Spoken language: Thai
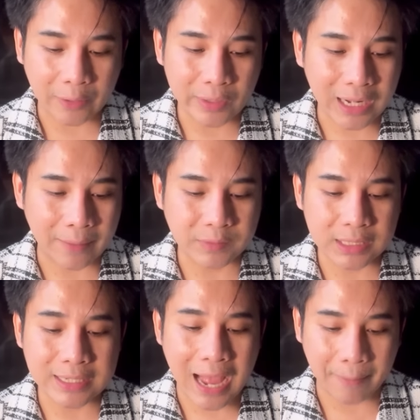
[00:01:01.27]
ด้วยคำที่
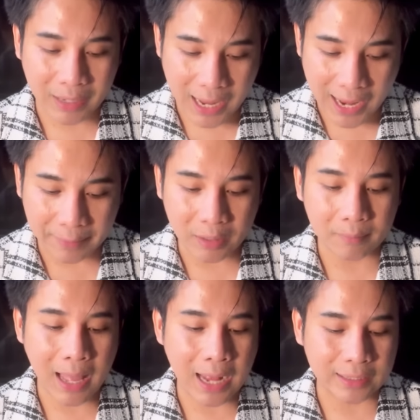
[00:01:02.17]
หยาบคาย
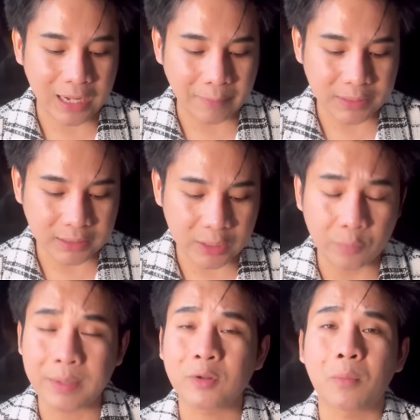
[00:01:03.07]
มากๆนะครับ จริงๆ อุ้
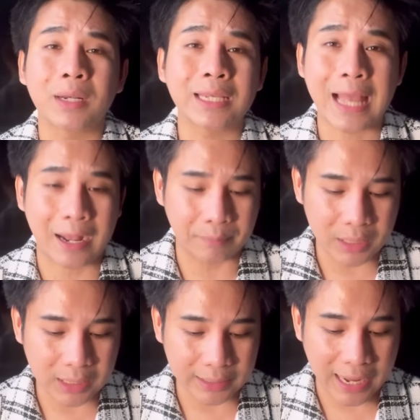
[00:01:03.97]
มอิ่มก็ไม่ได้อยากเบล
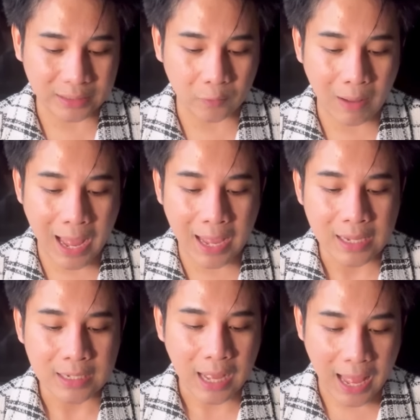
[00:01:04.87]
อนะ แต่ว่า
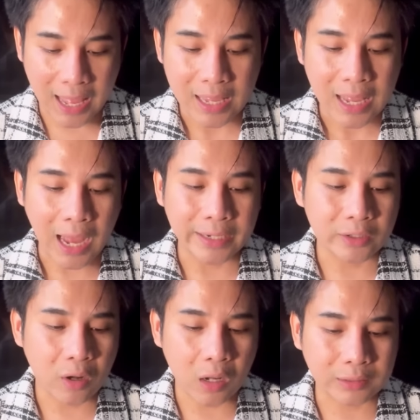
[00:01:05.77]
อ่ะ อันนี้
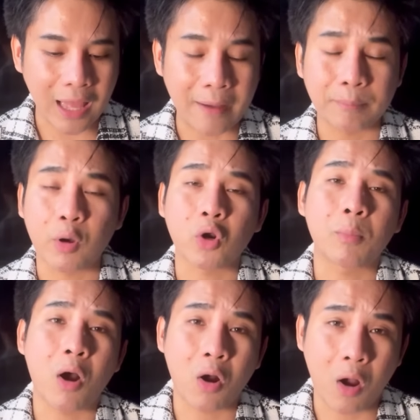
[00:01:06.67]
ก็ตามพรบ
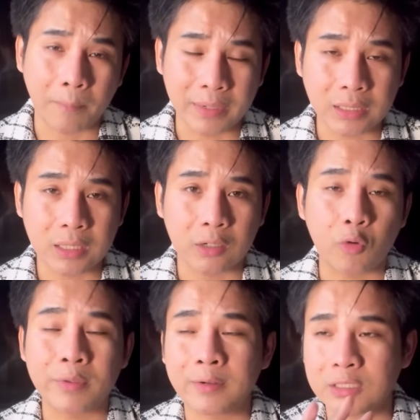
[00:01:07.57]
คอมนิดนึง อุ้
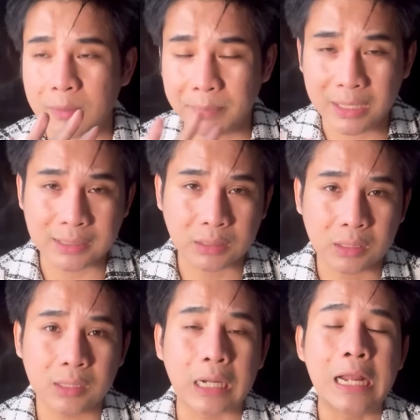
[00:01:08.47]
มอิ่มก็จะเบลอ
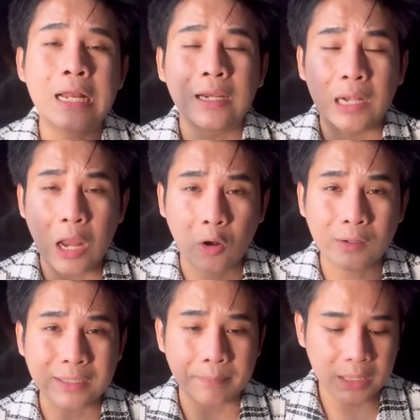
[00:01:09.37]
ชื่อ แล้วก็
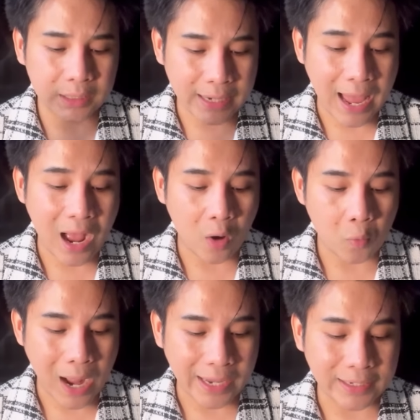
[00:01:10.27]
จะเบลอหน้าเอา
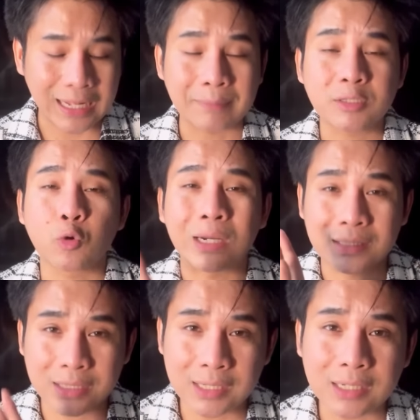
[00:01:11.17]
ไว้นะครับ ส่วน
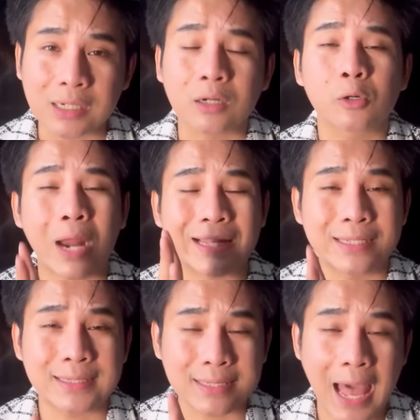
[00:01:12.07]
ชื่อใคร
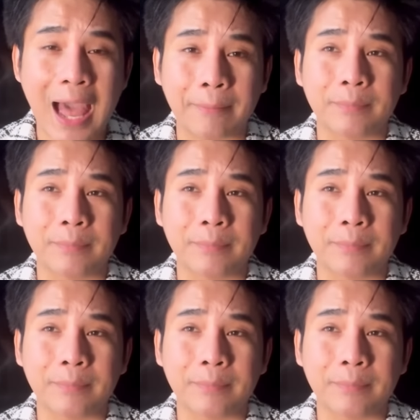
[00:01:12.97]
ที่ทราบ